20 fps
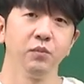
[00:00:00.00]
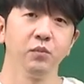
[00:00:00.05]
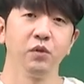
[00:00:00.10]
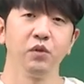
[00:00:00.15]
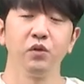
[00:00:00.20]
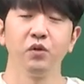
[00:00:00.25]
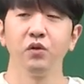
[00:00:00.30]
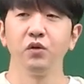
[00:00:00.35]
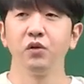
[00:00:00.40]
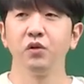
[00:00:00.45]

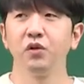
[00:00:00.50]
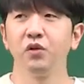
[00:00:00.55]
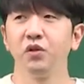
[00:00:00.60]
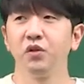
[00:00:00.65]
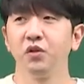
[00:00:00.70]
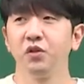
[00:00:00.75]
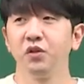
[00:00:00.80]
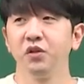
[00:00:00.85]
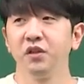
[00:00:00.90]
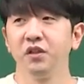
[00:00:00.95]

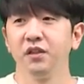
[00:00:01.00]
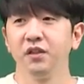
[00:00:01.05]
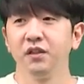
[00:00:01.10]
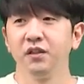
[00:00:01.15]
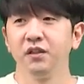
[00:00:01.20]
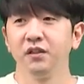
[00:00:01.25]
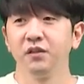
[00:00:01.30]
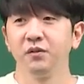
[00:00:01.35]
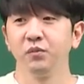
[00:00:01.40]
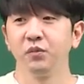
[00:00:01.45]
뭐
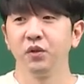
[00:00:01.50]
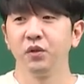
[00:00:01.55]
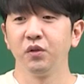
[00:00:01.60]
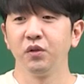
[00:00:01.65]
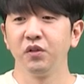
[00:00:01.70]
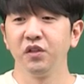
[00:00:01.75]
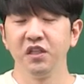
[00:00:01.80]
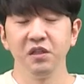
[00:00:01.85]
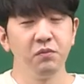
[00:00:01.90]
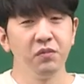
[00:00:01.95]

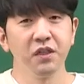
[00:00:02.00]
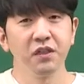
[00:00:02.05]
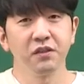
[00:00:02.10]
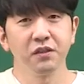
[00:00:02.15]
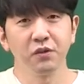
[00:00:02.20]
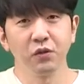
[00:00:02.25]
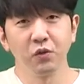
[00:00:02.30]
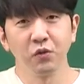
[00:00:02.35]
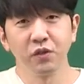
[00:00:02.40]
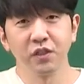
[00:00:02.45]
뭐
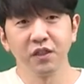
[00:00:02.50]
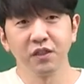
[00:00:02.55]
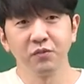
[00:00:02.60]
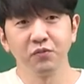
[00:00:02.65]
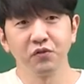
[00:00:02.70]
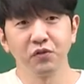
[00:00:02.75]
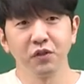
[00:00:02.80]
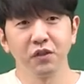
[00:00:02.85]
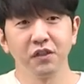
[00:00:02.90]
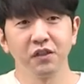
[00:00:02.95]
EBS 교재를
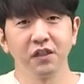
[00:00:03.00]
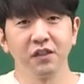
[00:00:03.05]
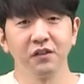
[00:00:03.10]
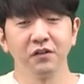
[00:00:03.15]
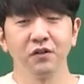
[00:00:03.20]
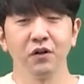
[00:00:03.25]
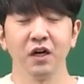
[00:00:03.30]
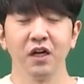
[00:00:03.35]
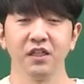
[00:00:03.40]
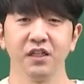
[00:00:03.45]
풀어야
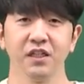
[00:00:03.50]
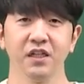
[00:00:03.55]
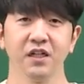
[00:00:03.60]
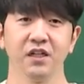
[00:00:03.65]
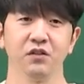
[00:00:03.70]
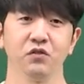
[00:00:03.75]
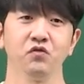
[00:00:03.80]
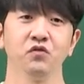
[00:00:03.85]
되는 거 아니냐,